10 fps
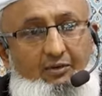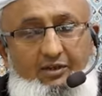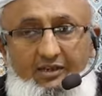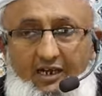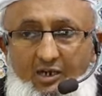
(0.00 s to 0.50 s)

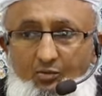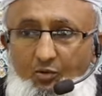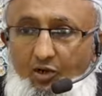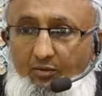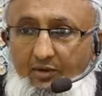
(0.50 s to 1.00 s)
அவன்
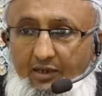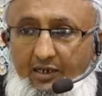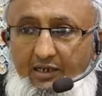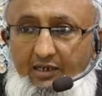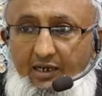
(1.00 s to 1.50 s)
தானும்
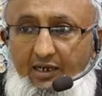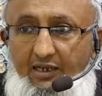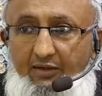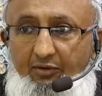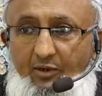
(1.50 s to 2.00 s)
புகழ்வதில்லை
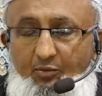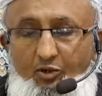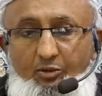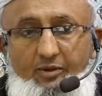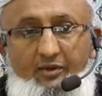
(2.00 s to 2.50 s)
அடுத்தவர்கள்
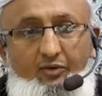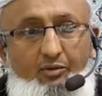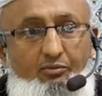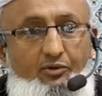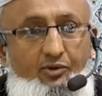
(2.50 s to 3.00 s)
புகழ்வதை
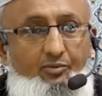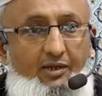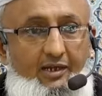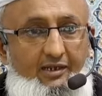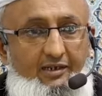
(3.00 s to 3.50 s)
விரும்புவதும்
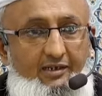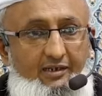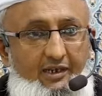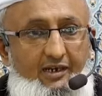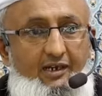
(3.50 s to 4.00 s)
இல்லை
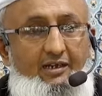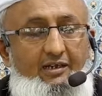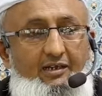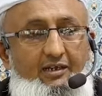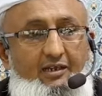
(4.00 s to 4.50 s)
ஆனால்
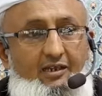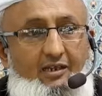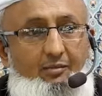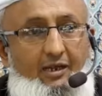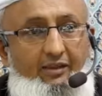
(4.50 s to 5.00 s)

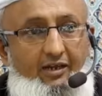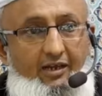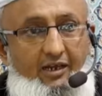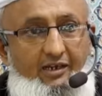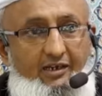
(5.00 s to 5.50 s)

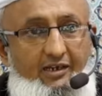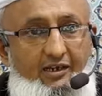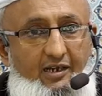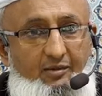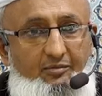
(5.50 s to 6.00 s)
மனிதர்களாகிய
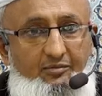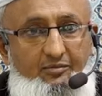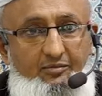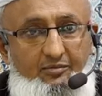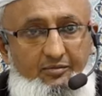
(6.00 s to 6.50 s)
நாம்
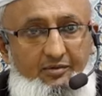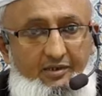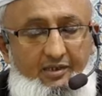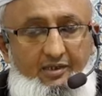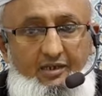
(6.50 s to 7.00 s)

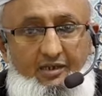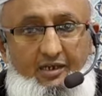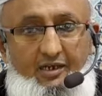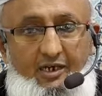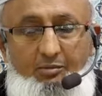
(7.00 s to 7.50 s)

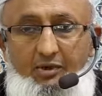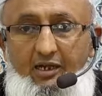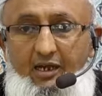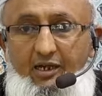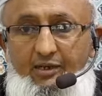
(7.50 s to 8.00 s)

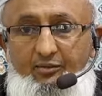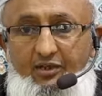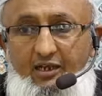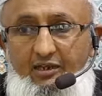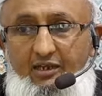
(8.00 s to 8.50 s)
கண்மணி
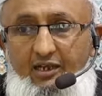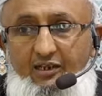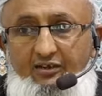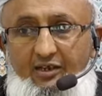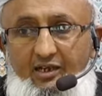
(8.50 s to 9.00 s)
நாயகம்
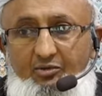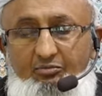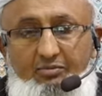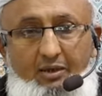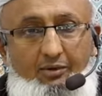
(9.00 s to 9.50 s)
செல்லந்தாலை
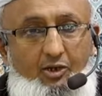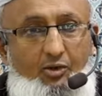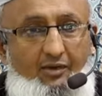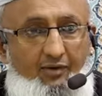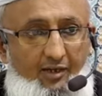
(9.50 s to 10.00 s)
செல்லம்
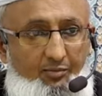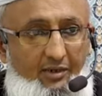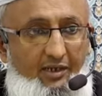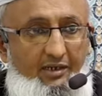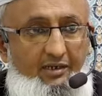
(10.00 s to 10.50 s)
அவர்களுடைய
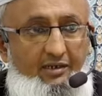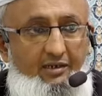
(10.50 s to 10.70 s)
வளர்ப்பில்